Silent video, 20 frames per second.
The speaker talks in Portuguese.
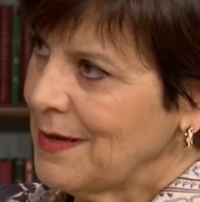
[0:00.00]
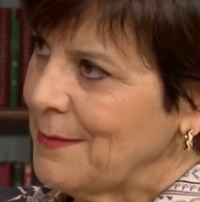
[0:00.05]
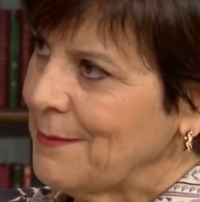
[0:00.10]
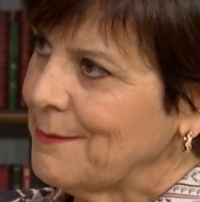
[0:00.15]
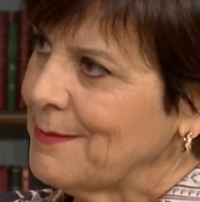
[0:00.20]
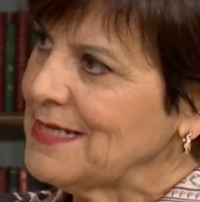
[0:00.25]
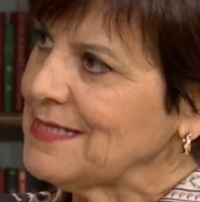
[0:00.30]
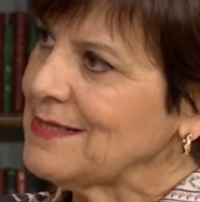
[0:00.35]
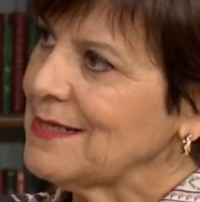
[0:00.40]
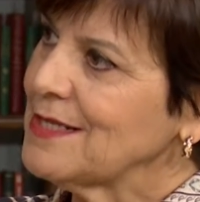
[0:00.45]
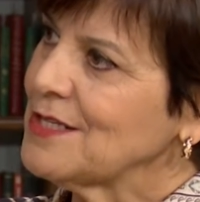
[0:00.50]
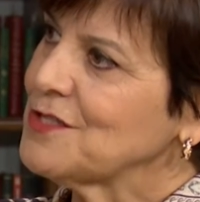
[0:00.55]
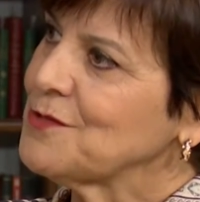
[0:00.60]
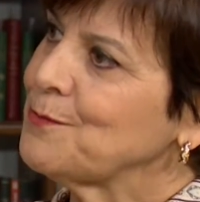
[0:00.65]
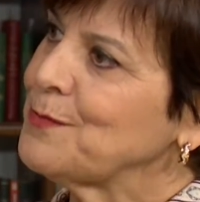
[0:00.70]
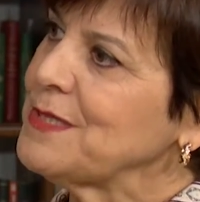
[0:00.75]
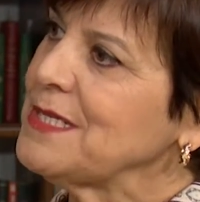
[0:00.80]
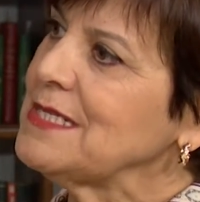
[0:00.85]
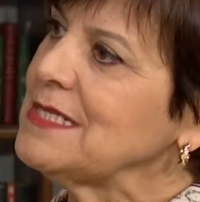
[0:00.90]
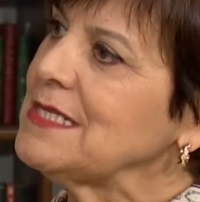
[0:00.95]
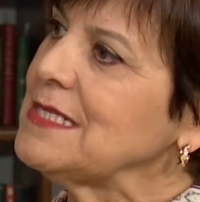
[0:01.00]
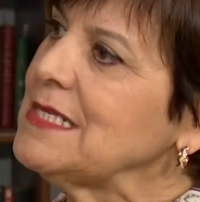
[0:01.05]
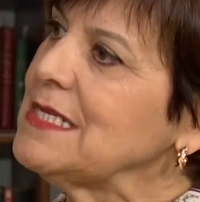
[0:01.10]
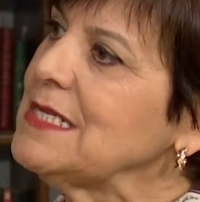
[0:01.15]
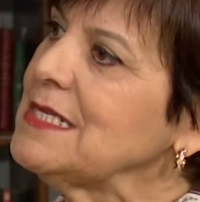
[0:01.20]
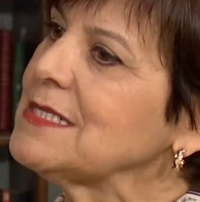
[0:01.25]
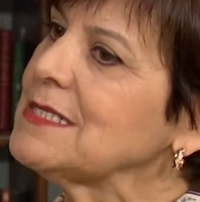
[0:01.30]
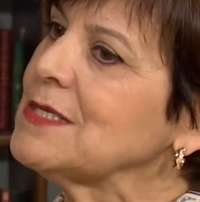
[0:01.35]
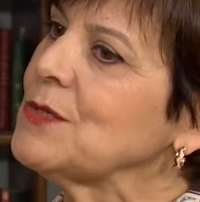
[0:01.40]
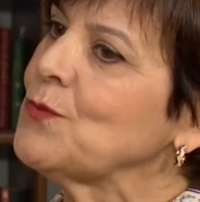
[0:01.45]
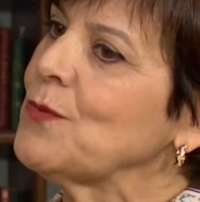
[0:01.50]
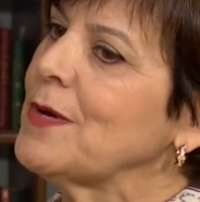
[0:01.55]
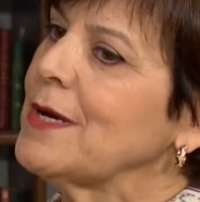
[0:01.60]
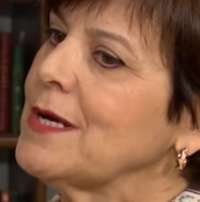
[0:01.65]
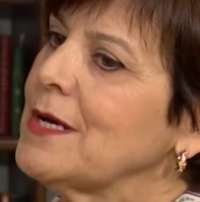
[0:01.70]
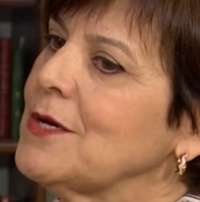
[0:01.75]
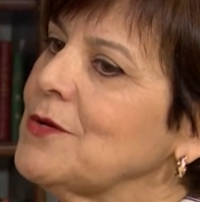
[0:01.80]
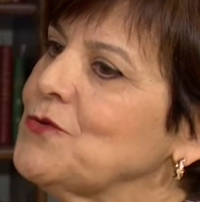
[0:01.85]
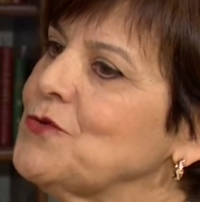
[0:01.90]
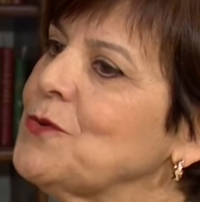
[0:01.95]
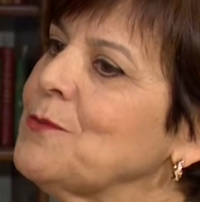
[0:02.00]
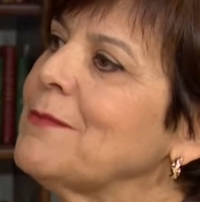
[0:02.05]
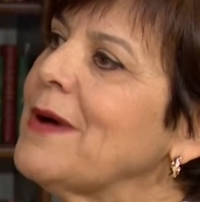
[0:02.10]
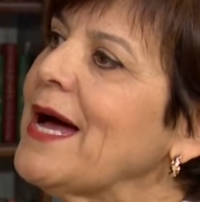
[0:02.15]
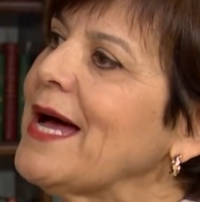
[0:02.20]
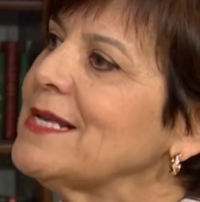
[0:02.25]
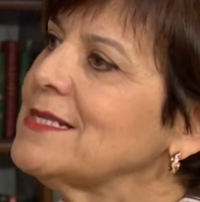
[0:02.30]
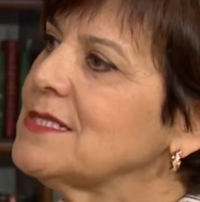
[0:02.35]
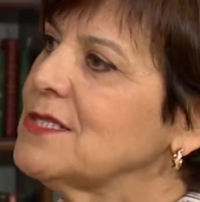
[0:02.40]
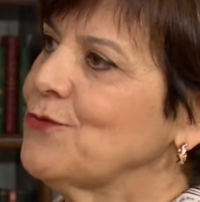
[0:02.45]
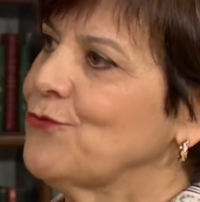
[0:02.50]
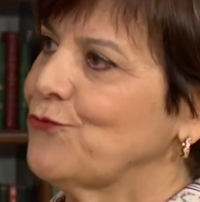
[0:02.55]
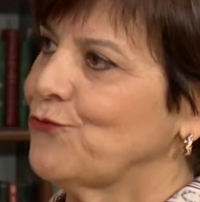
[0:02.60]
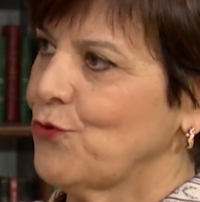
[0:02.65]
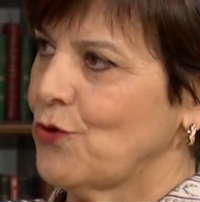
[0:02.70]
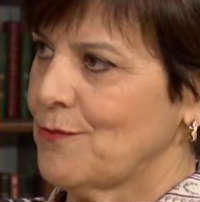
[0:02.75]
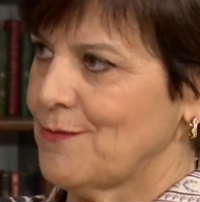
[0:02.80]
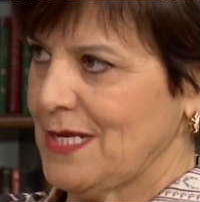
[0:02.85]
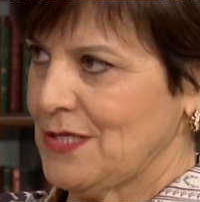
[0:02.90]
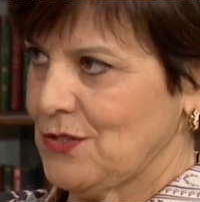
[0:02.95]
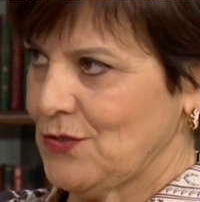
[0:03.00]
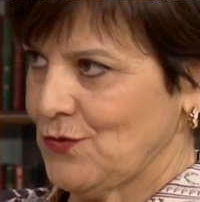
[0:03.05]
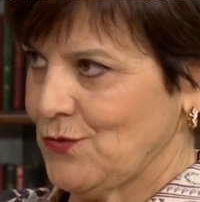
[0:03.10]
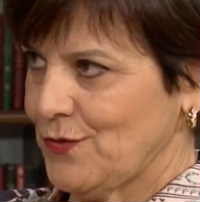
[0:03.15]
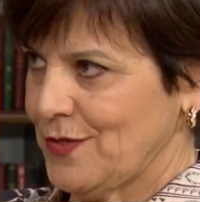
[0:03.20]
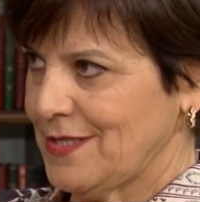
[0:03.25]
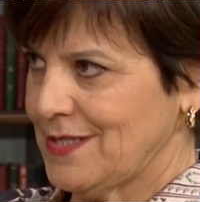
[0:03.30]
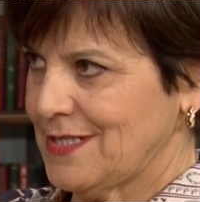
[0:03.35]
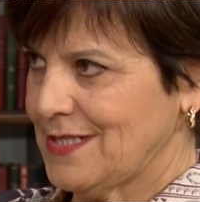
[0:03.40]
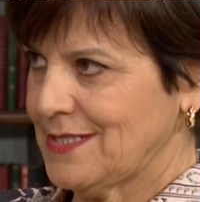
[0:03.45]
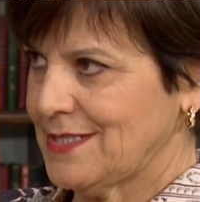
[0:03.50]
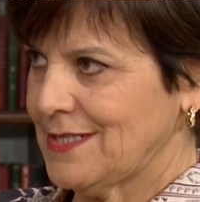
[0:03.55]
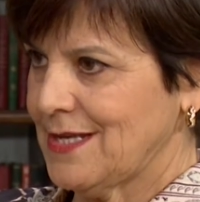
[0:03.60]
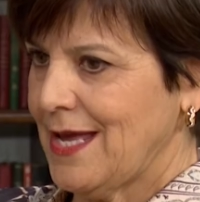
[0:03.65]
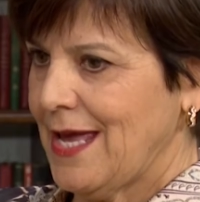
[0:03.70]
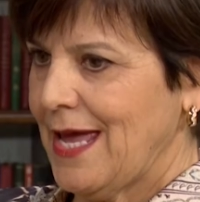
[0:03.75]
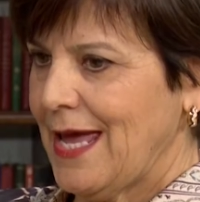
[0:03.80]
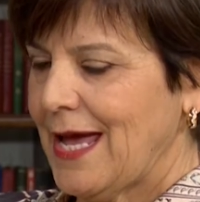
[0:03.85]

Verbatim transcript: mas elas precisam de mais informações. Uhum.